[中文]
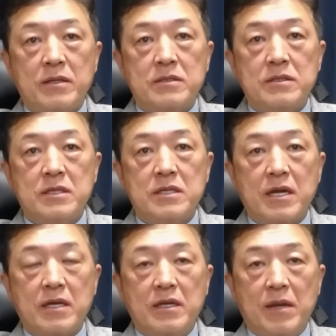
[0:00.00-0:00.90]
实际
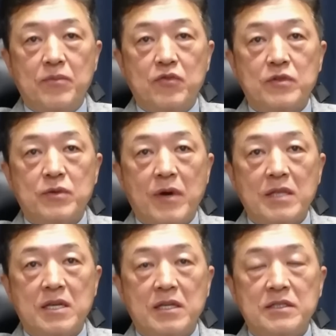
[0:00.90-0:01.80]
上也不是
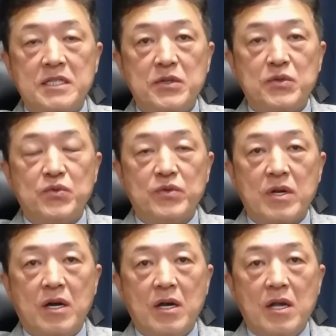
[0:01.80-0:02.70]
完全金属
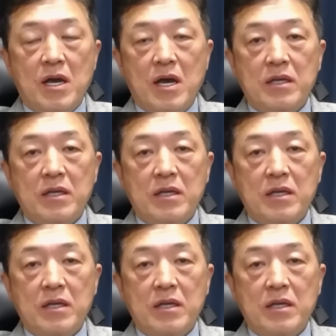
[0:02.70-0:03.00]
的啊，